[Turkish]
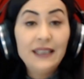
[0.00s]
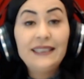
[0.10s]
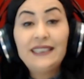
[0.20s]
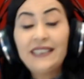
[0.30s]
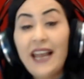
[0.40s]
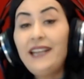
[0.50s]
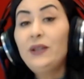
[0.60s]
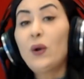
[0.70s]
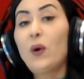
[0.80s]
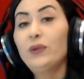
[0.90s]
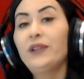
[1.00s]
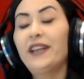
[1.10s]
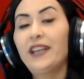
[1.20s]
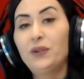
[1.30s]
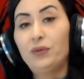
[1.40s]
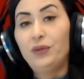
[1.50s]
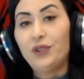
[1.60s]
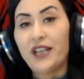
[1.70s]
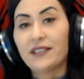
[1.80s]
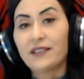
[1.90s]
sen onlara
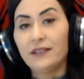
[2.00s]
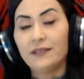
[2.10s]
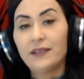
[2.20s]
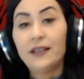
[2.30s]
yürüyeceksin.